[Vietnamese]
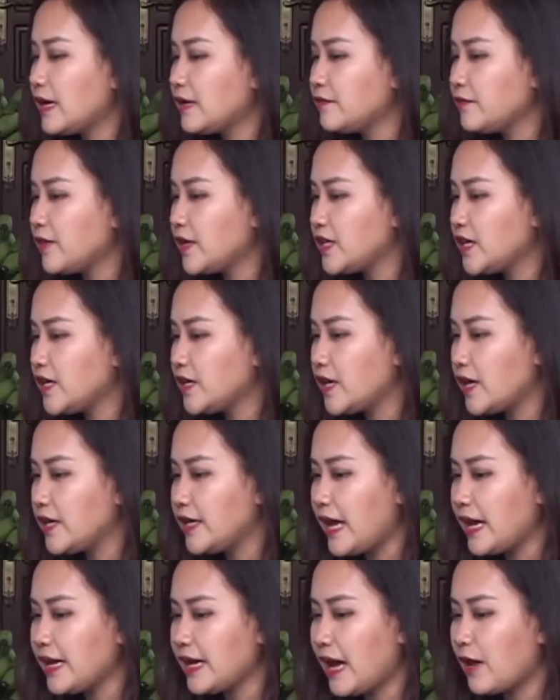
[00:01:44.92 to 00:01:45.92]
thưa anh, vậy thì
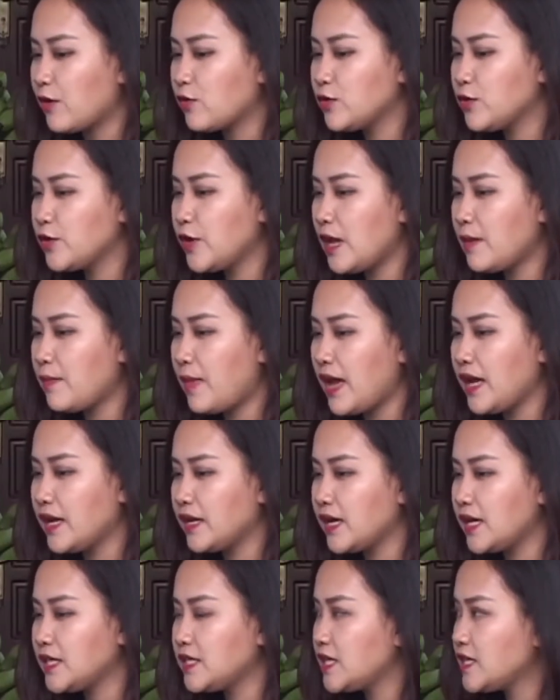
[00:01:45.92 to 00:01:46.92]
giá cả của chuối Laba
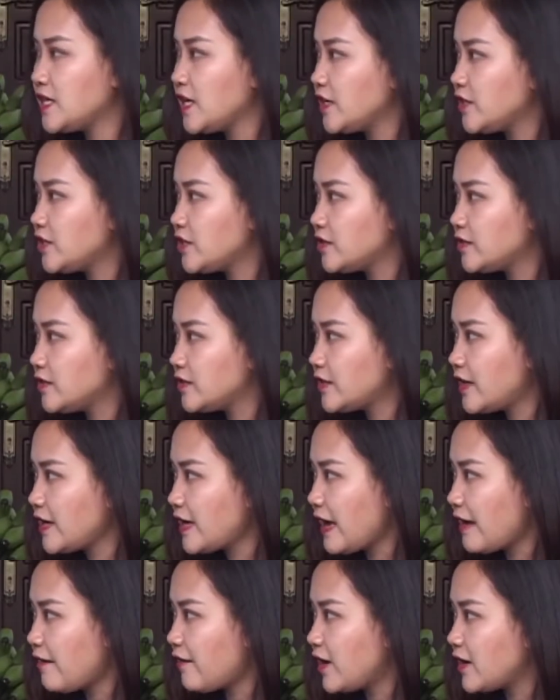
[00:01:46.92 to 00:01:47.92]
hiện nay trên thị trường như thế
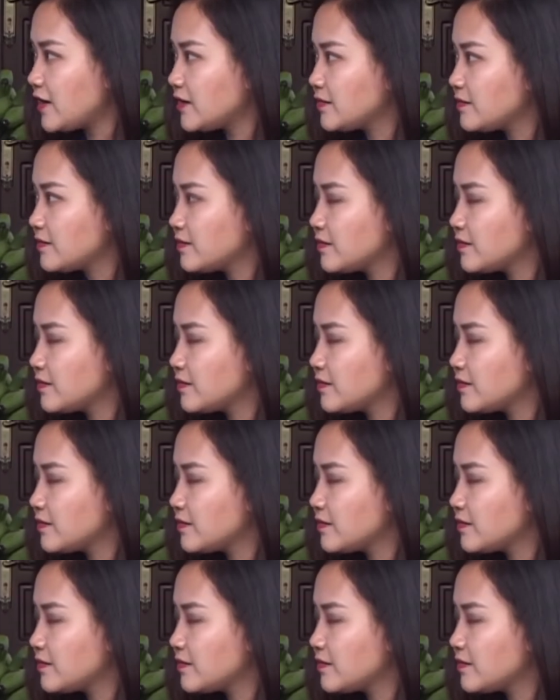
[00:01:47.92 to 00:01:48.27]
nào ạ?